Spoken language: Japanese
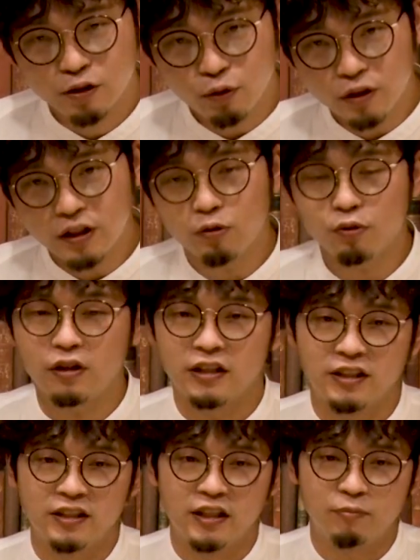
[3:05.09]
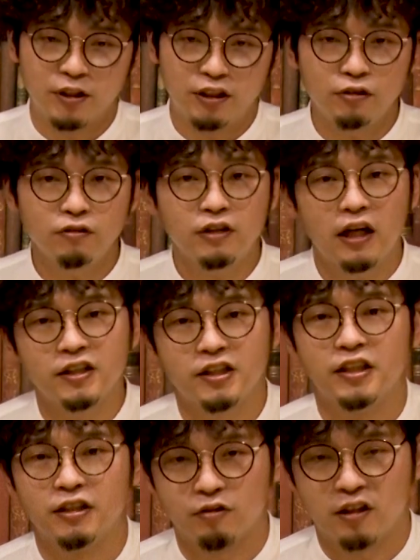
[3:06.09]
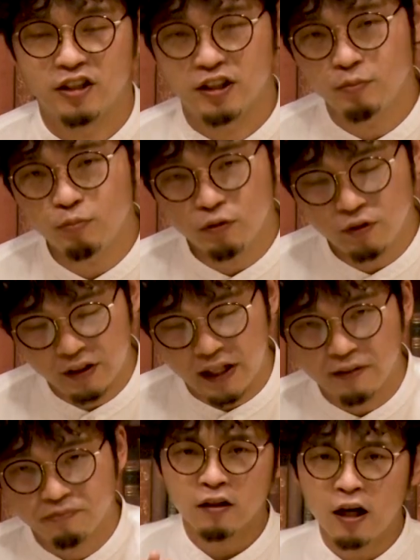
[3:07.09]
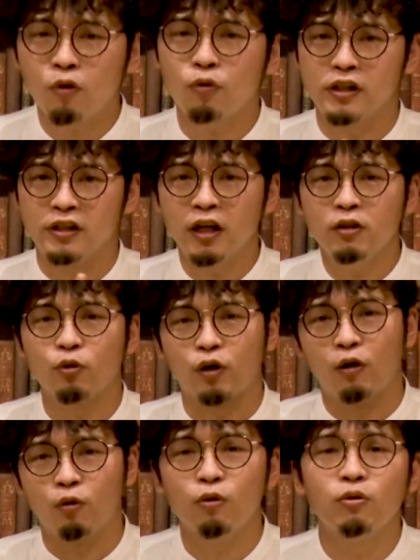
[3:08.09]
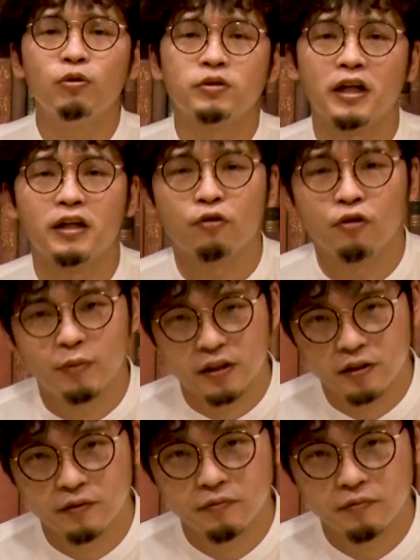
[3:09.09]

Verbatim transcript: そういったことがですね、週刊誌ですとか新聞で過去に何度か報道されております。